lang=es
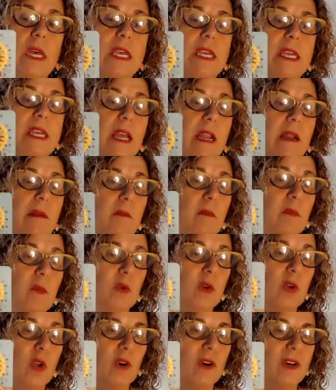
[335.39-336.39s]
y el
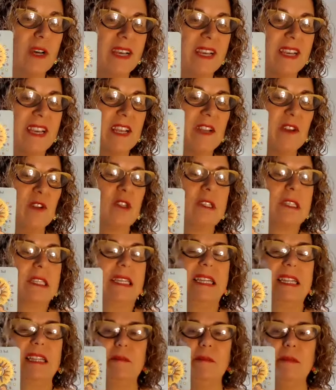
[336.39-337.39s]
muro que nos
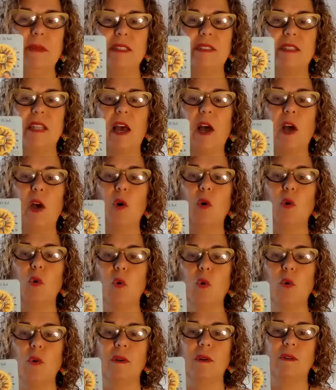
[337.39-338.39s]
limita
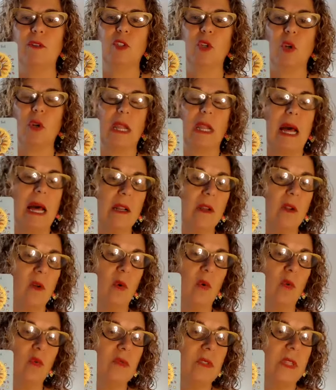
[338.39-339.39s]
un solar
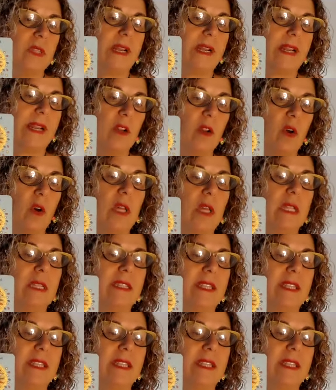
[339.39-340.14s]
o un terreno